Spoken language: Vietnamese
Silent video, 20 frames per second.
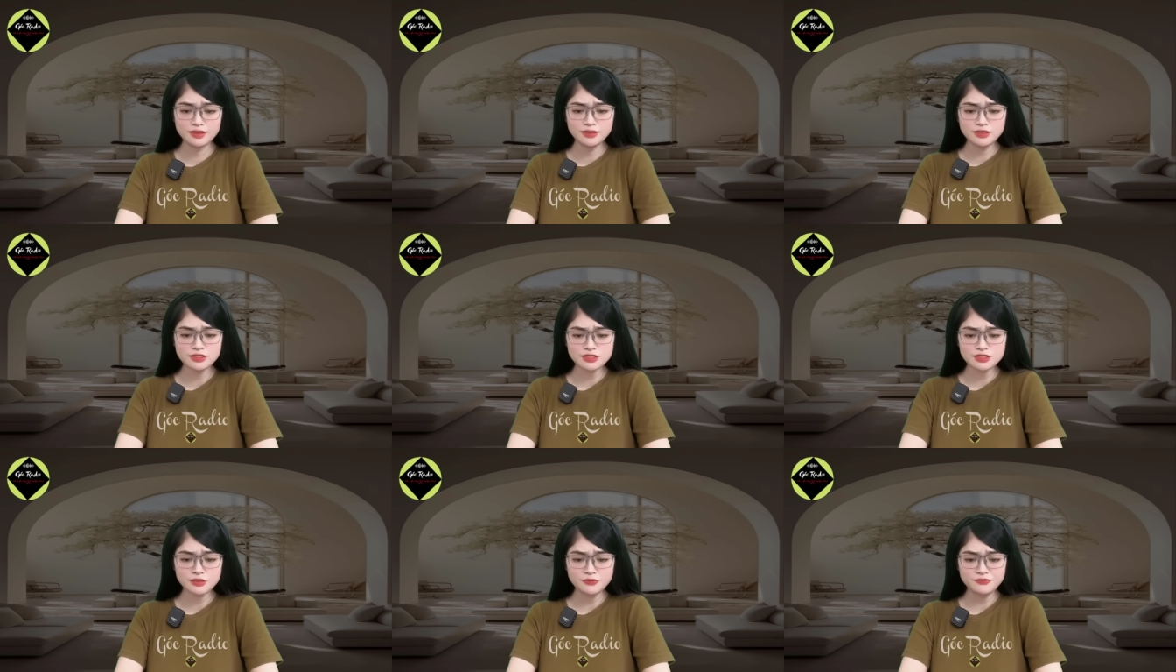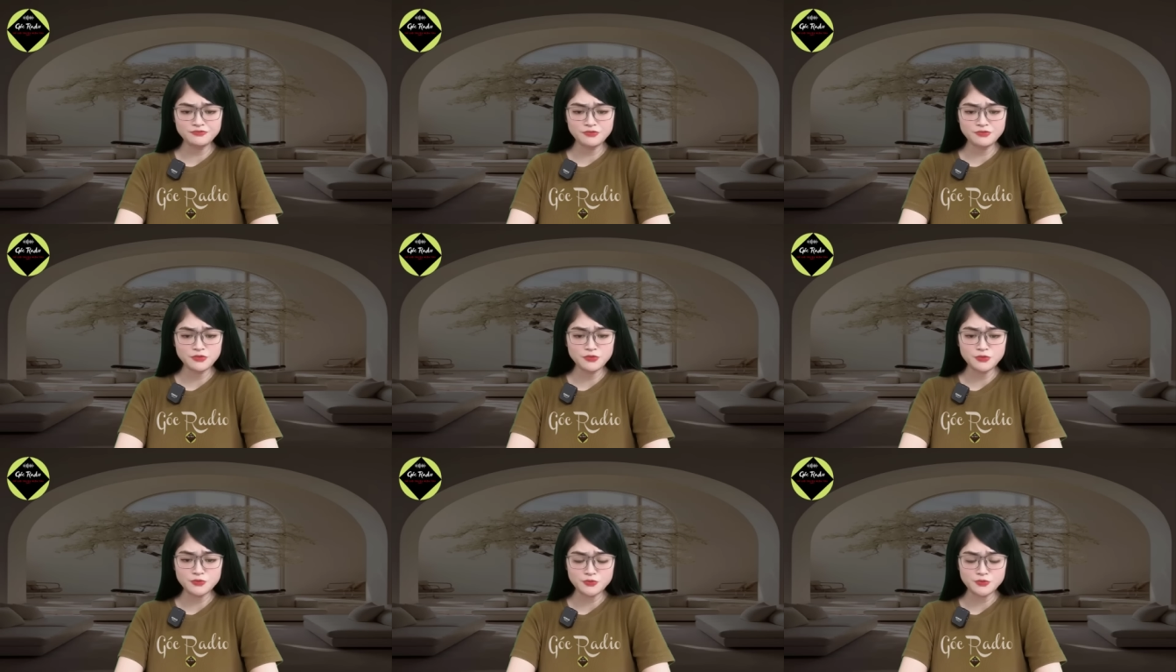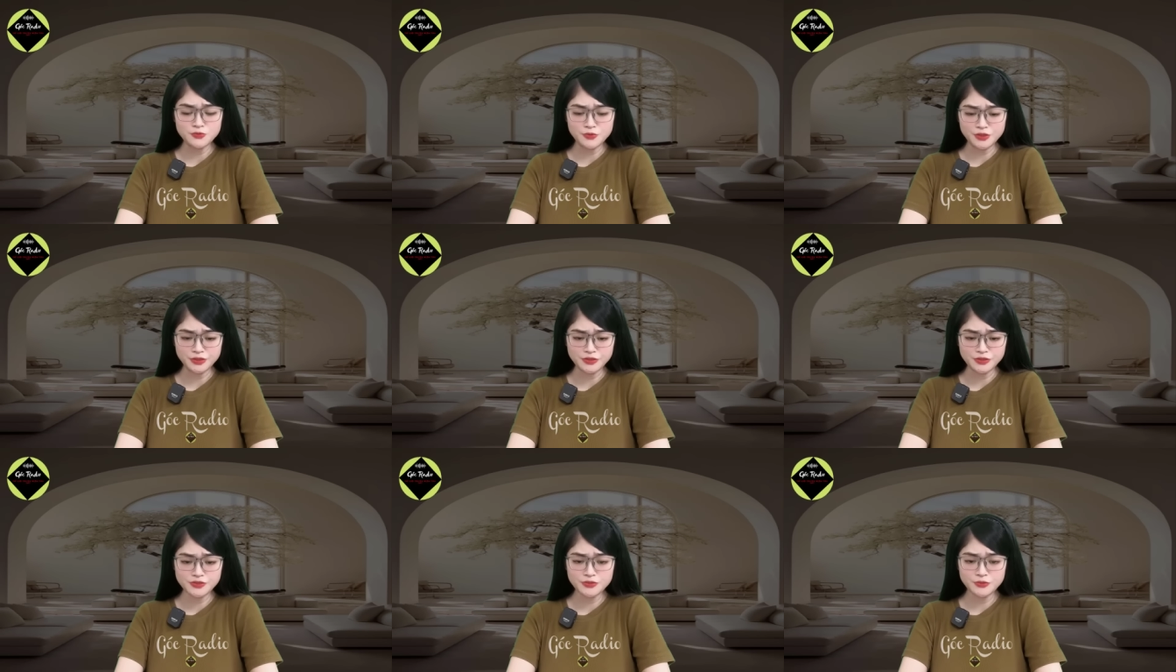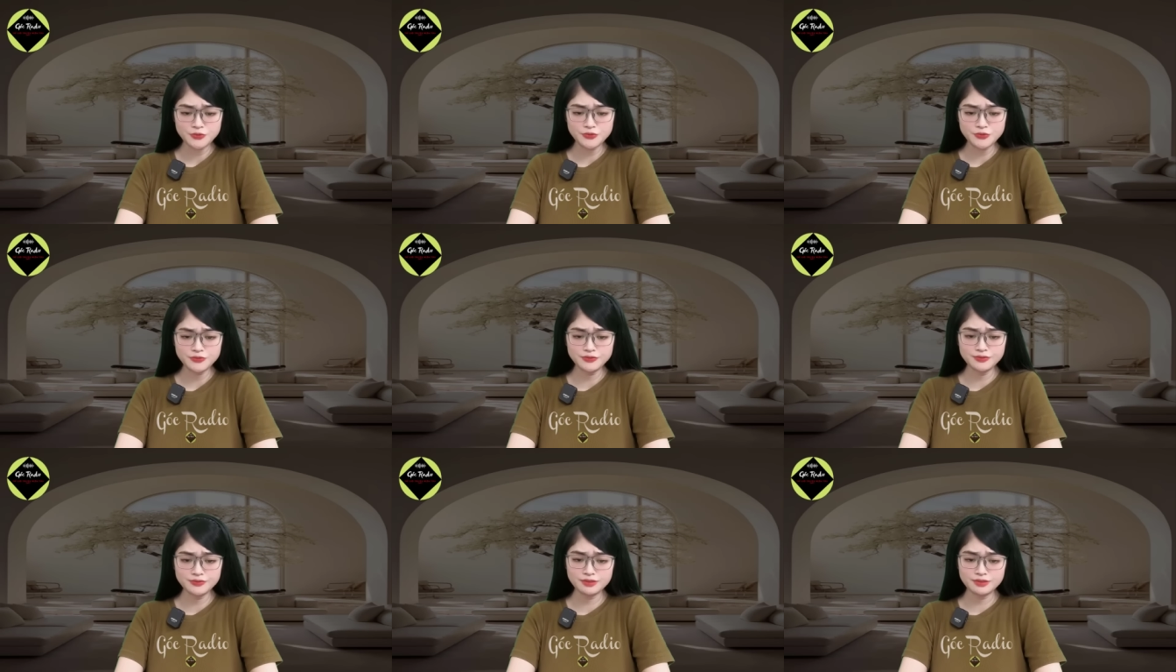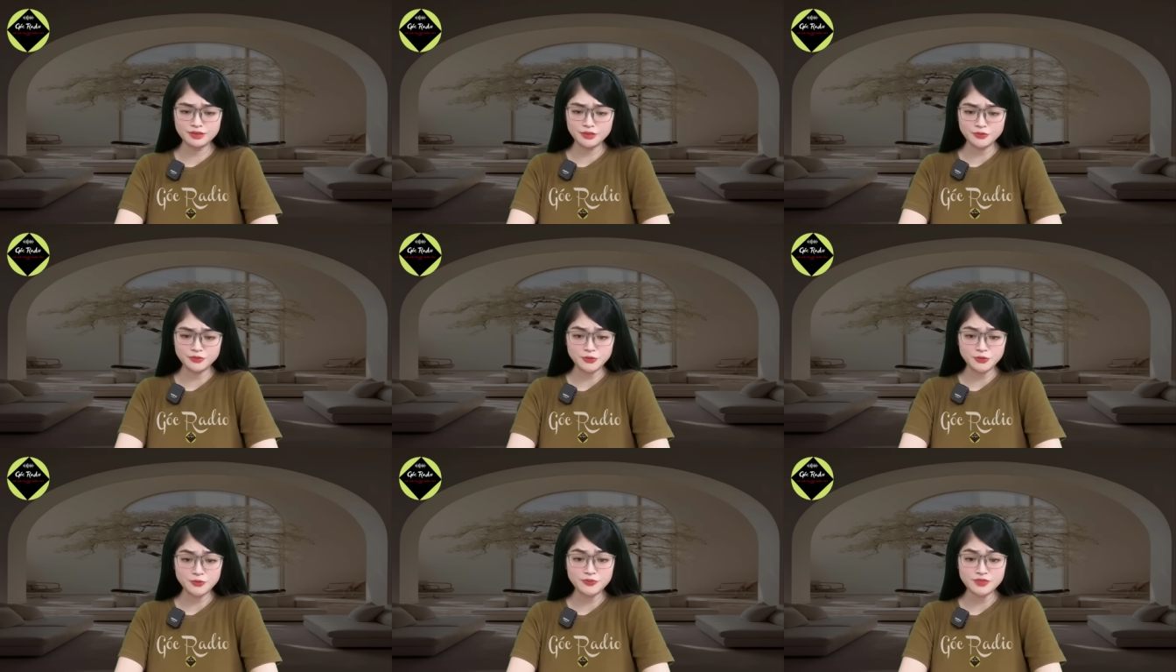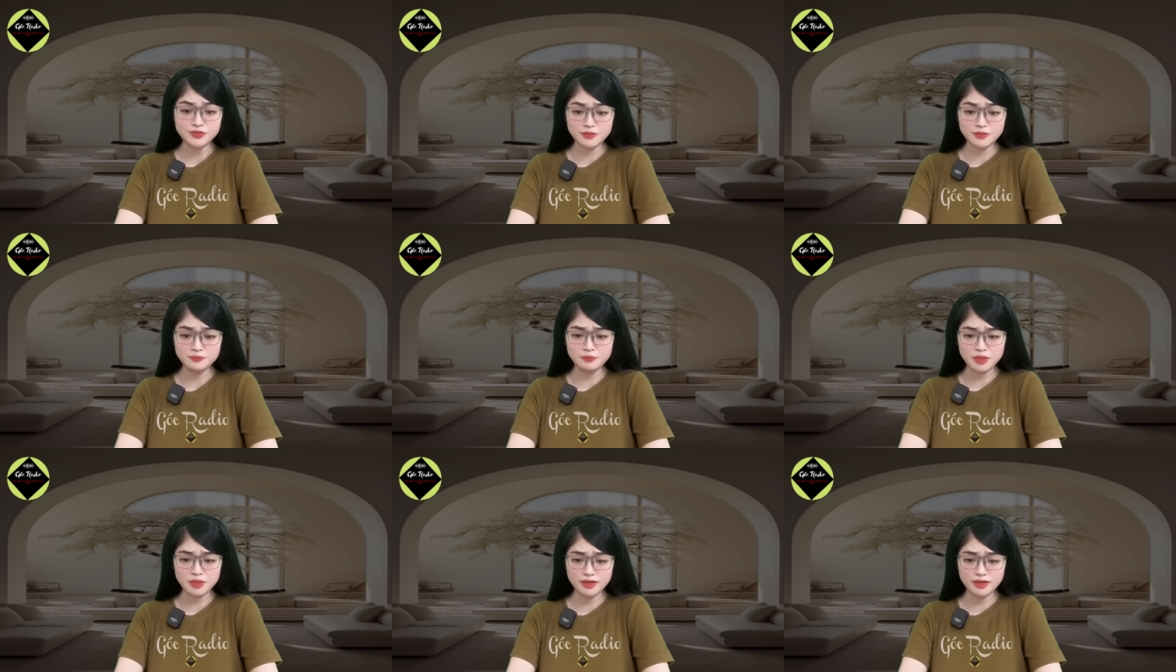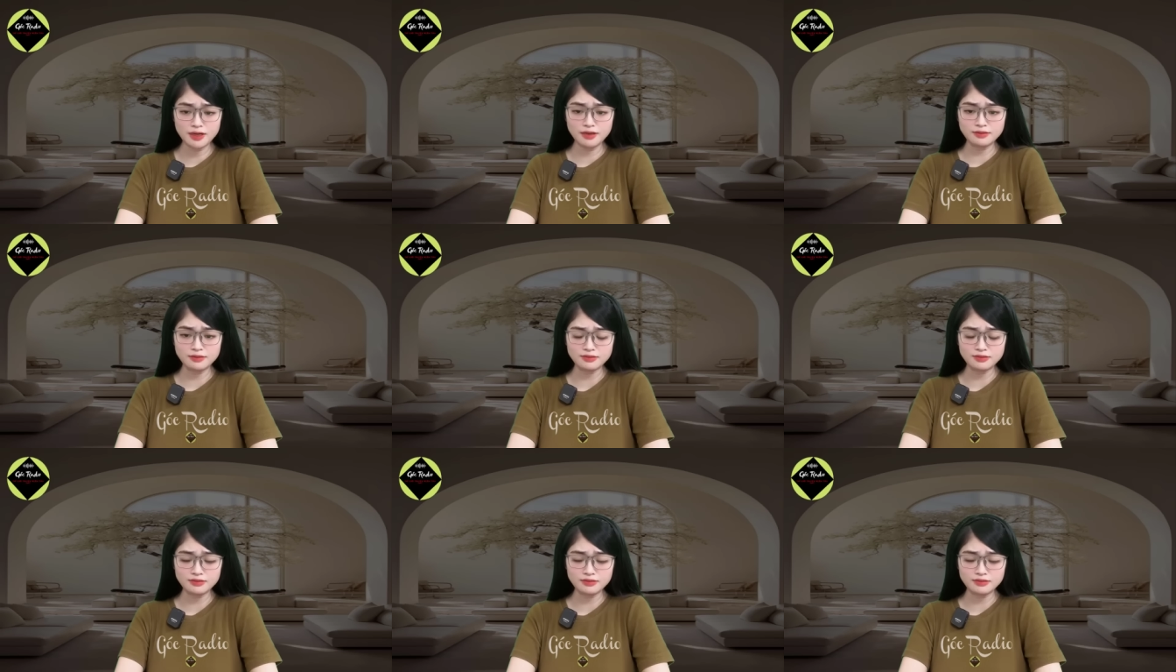trông vô cùng quyến rũ nhưng cũng rất bí ẩn.